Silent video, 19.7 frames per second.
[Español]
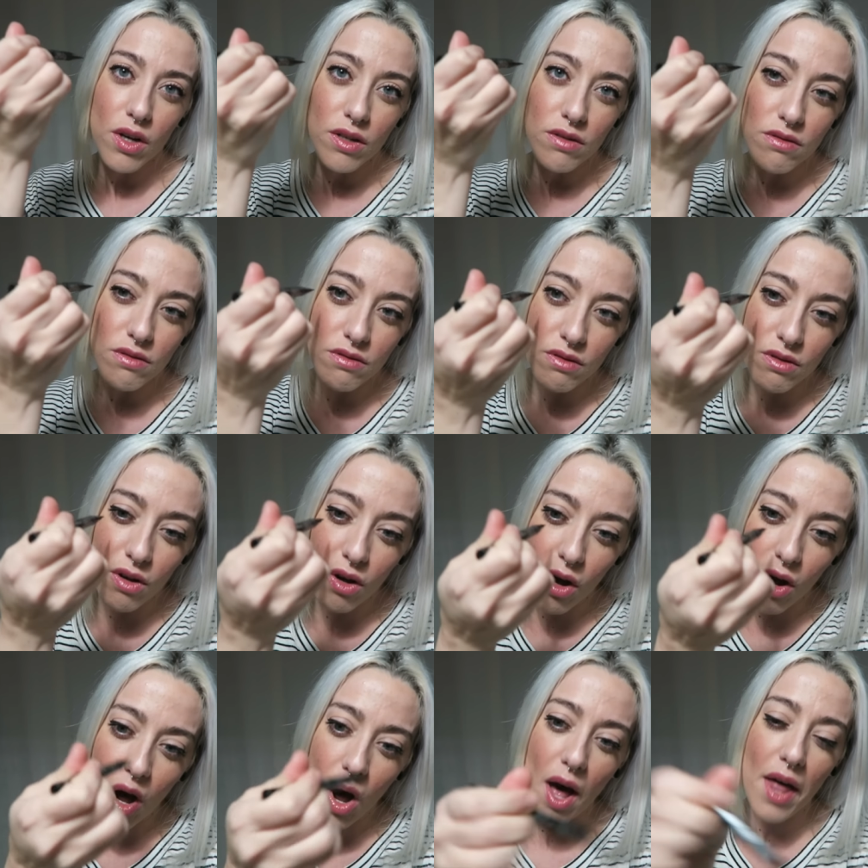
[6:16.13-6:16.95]

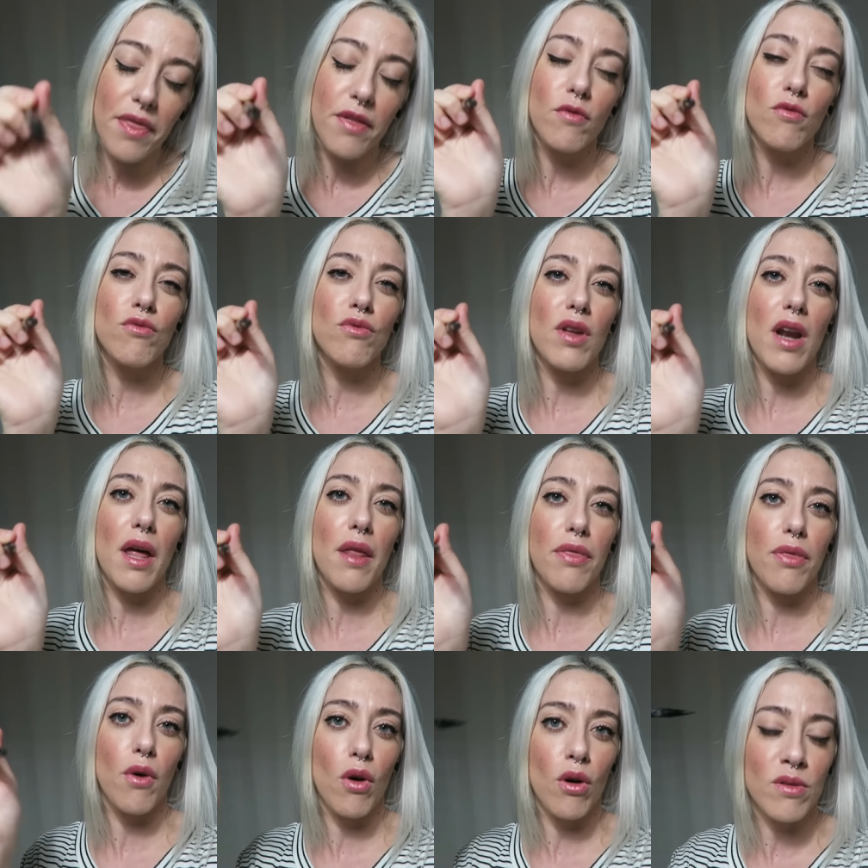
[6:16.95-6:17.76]
no hace un
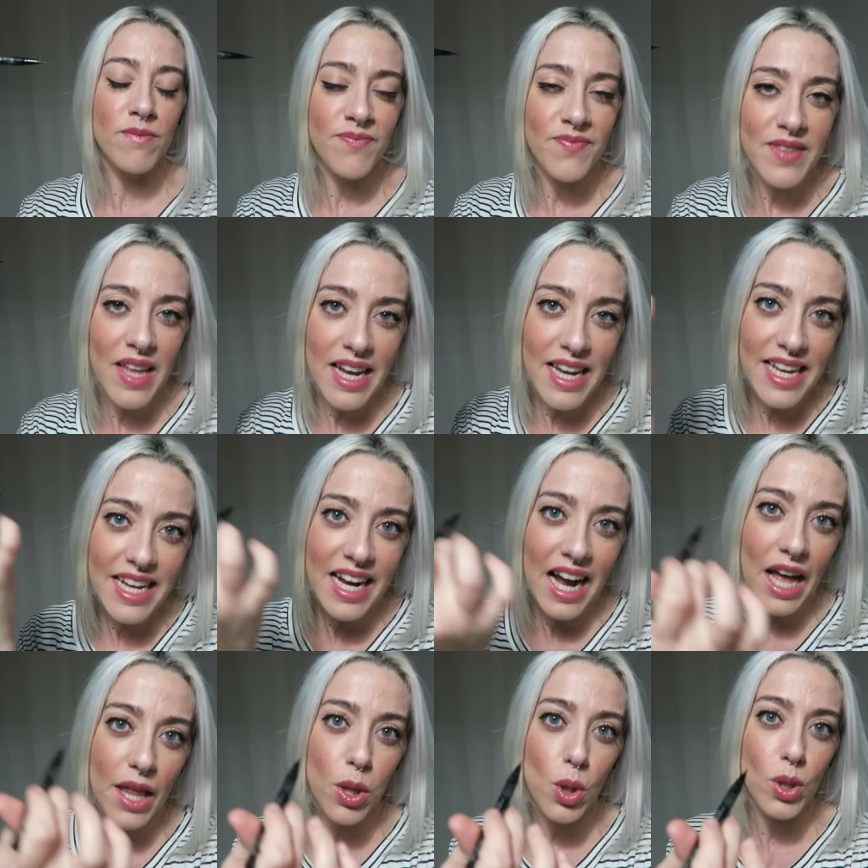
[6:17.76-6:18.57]
trazo
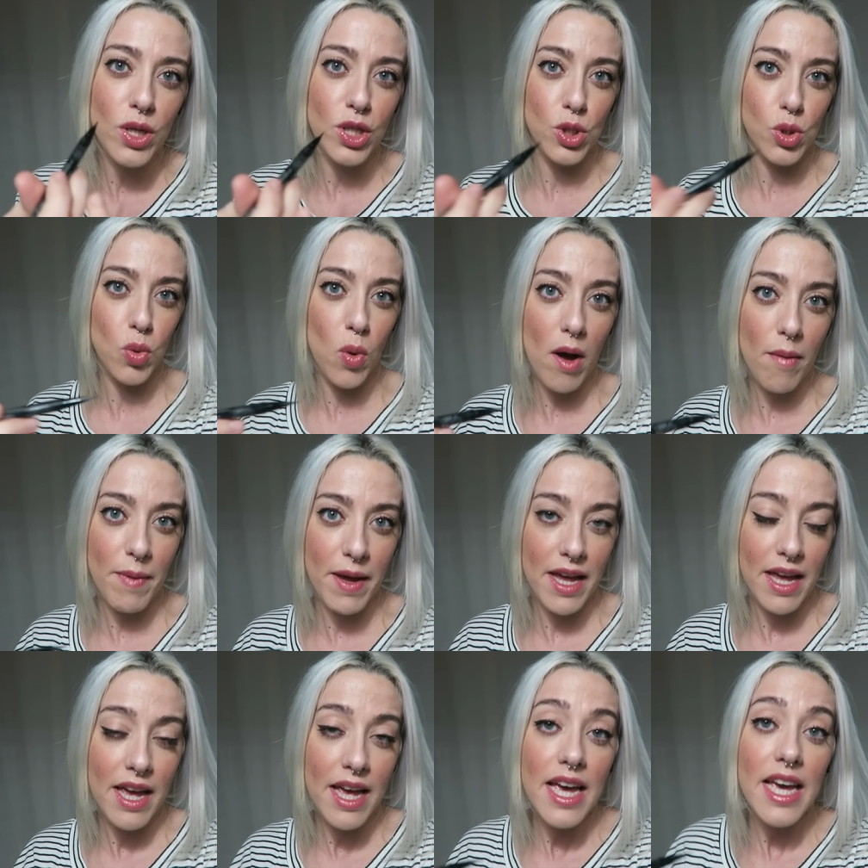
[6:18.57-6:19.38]
delicado y
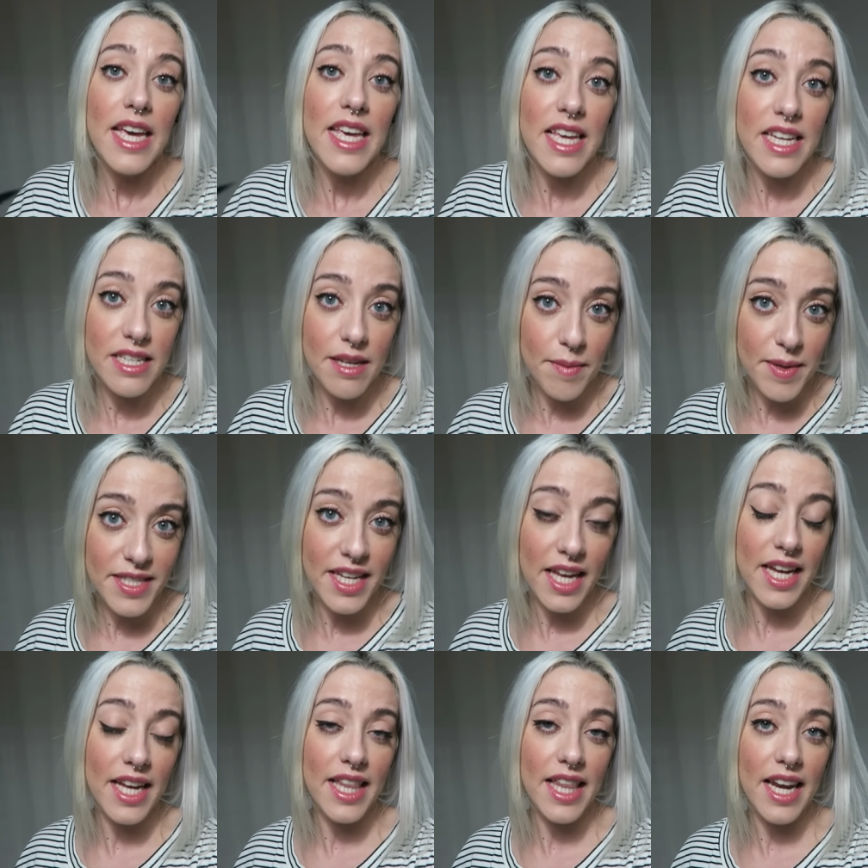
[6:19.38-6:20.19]
suave y ya
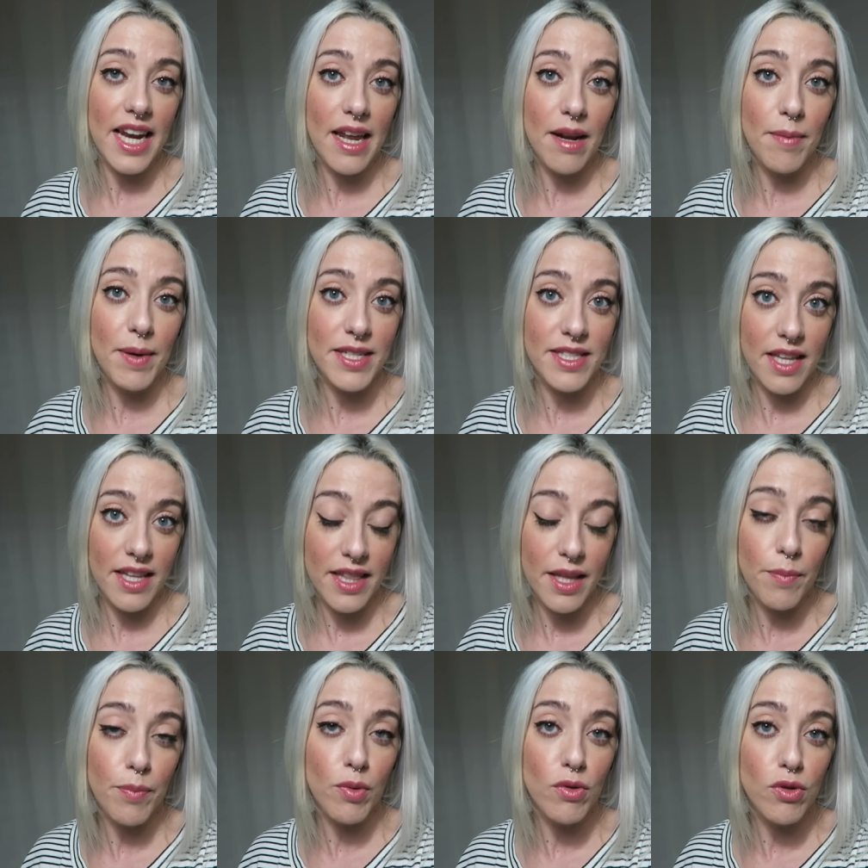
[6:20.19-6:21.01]
sabéis que hay que tener
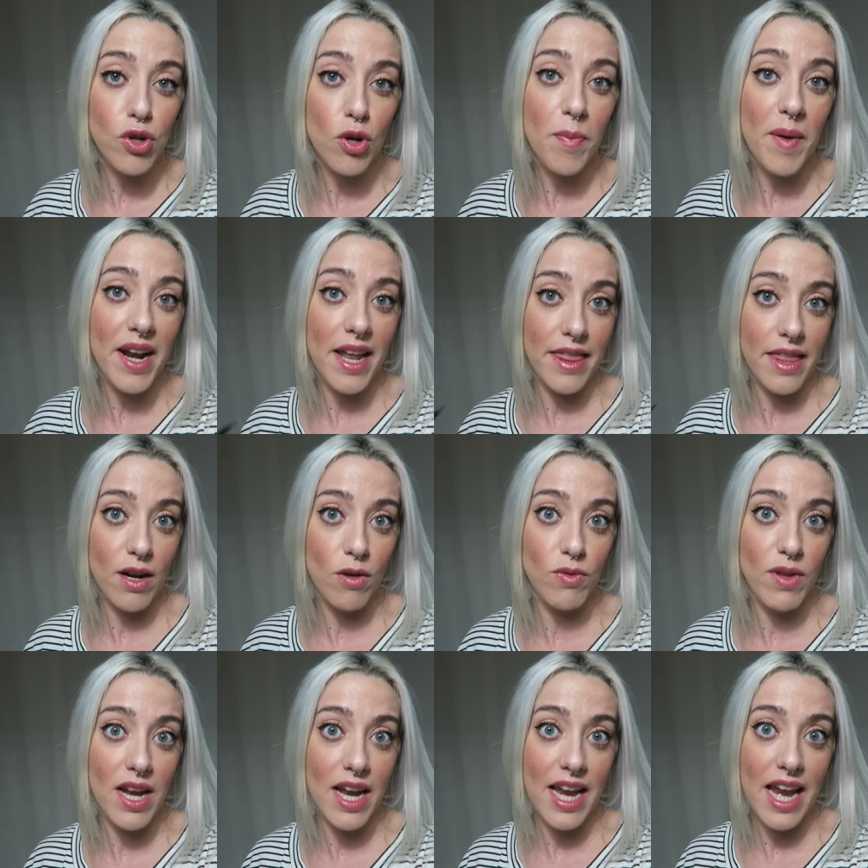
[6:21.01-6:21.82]
bastante pulso para
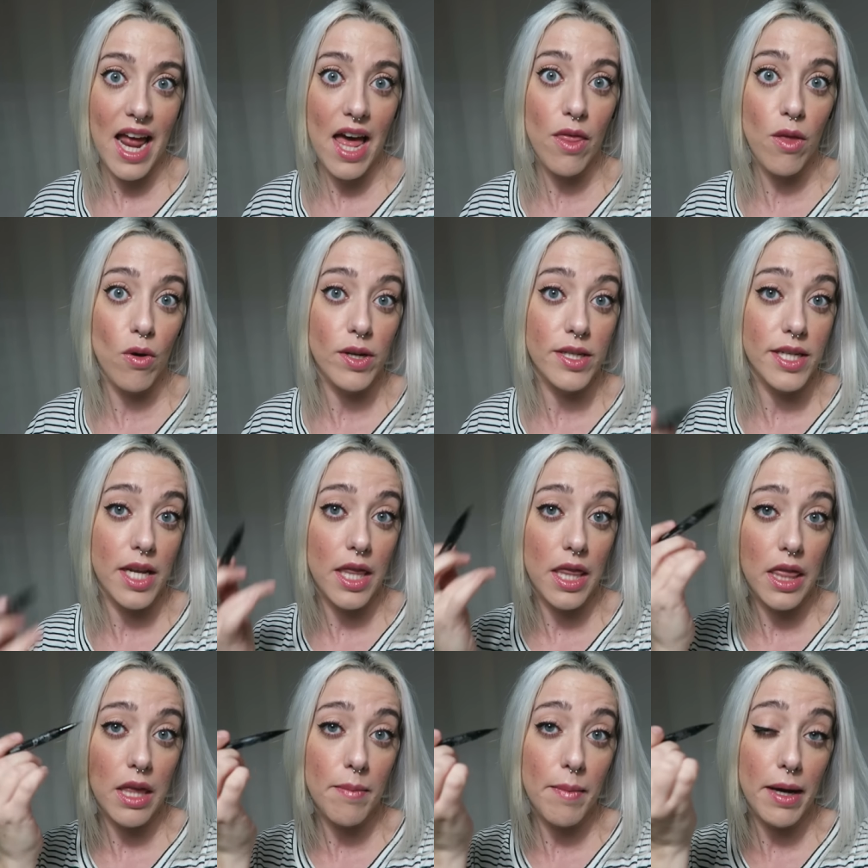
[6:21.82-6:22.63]
hacer un delineado y si
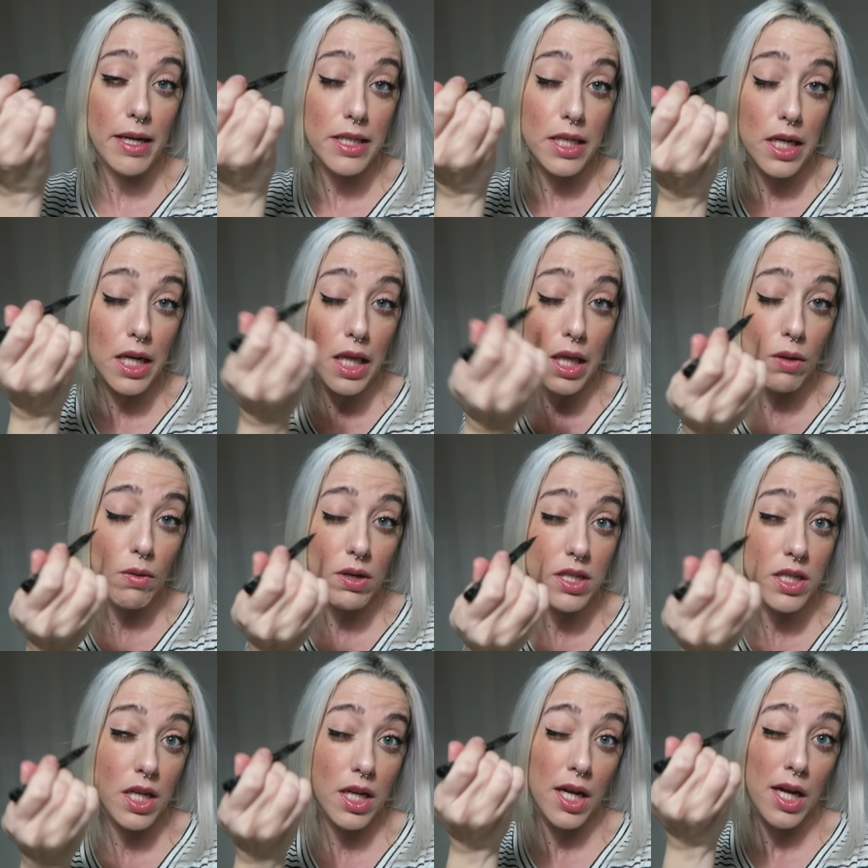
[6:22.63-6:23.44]
encima estás haciendo
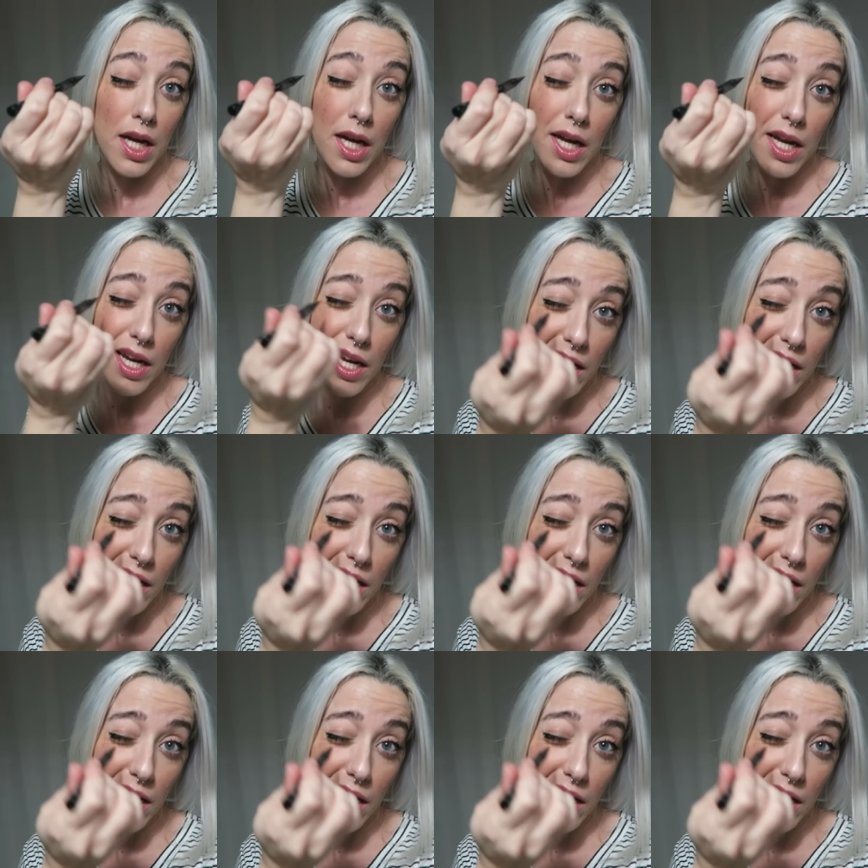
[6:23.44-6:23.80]
así